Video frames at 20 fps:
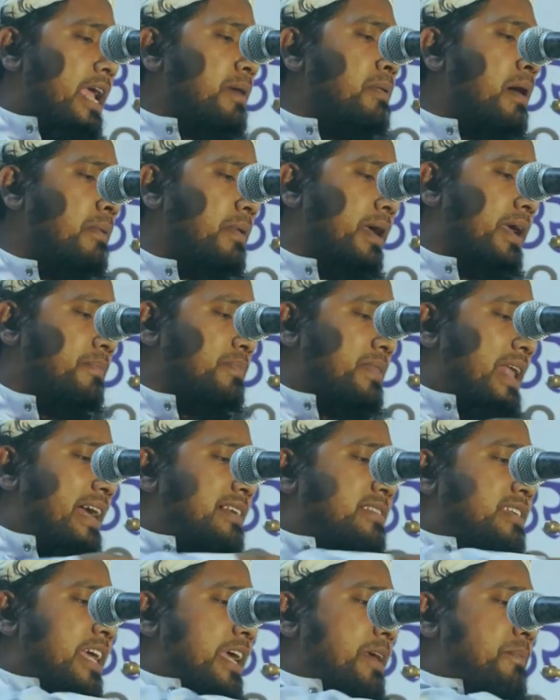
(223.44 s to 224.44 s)
এইভাবে
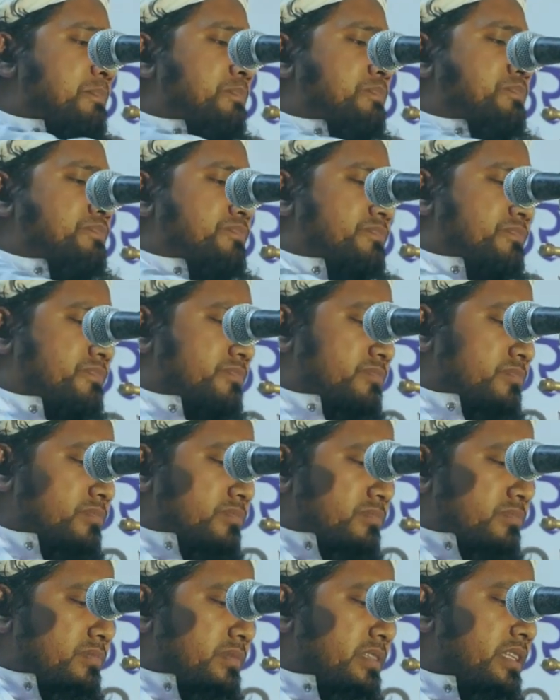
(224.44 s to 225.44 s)
আজকে
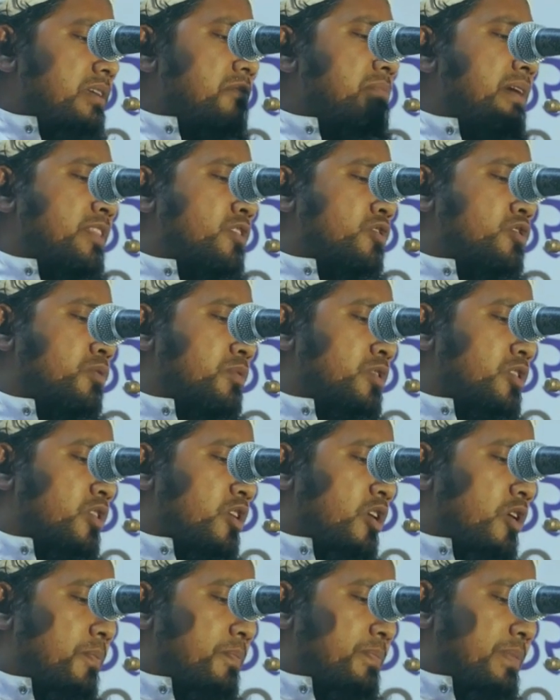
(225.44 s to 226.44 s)
ভাই
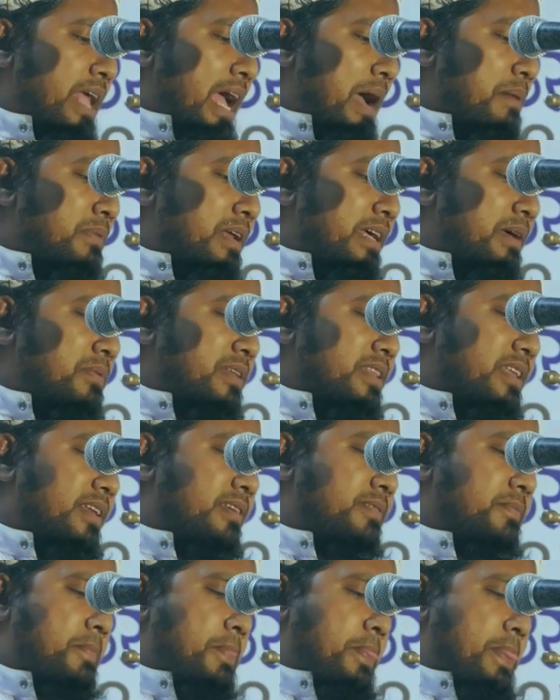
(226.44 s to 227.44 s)
দোস্তবুদুর্গ আমরা আমাদের
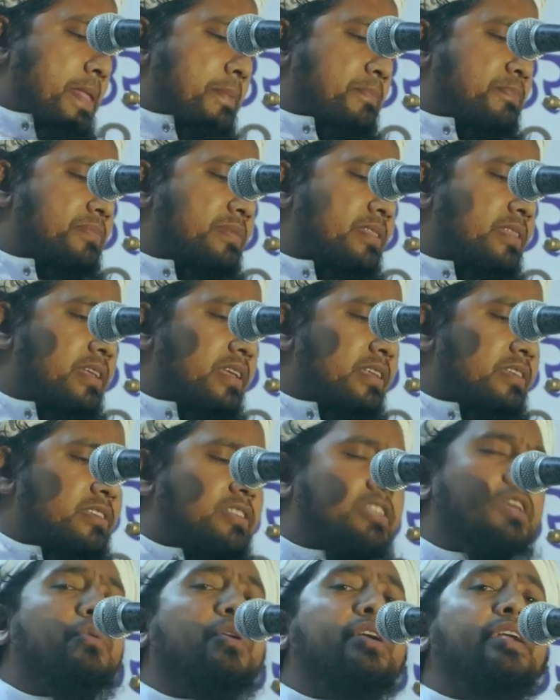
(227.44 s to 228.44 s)

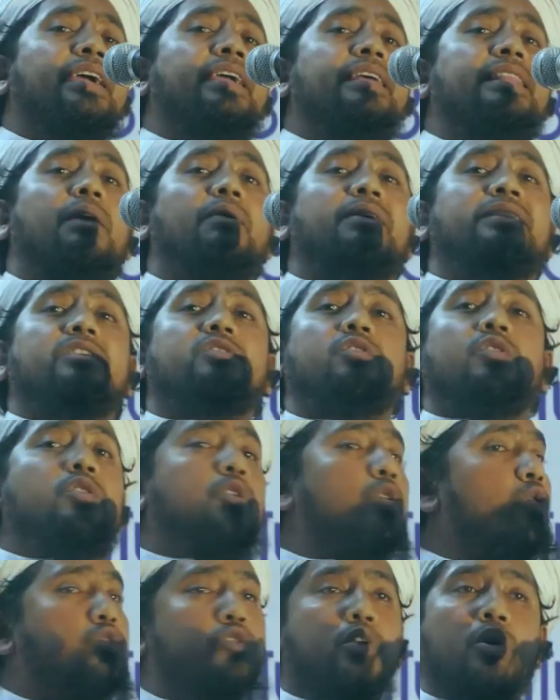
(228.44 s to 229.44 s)
জীবনটাকে দাওয়াতের জন্য
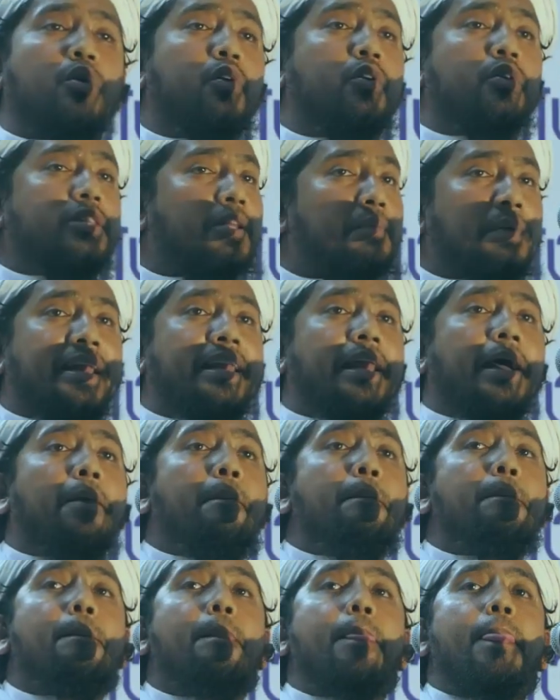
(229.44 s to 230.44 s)
উৎসর্গ করতে পারি না
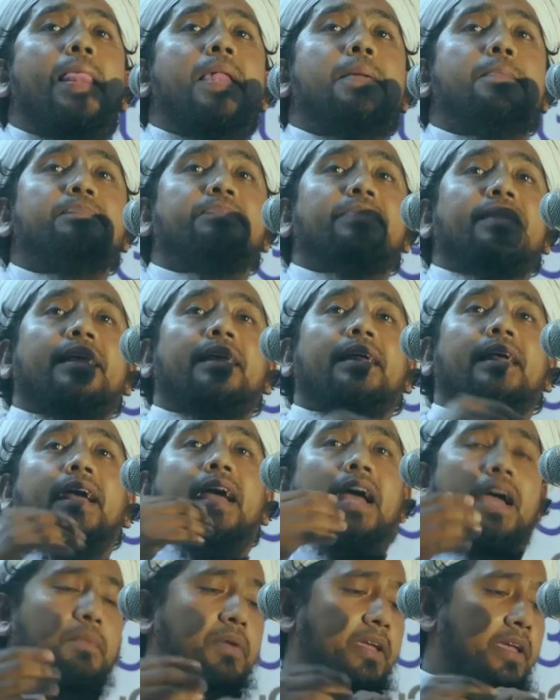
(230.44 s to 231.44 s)

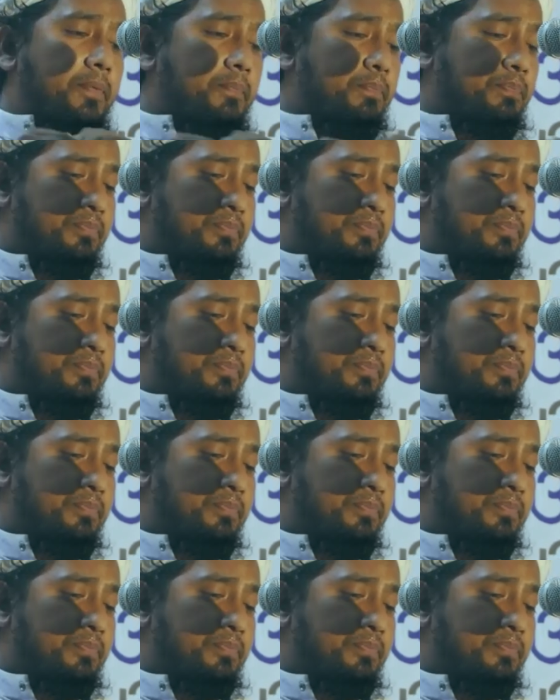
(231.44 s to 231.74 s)
আমি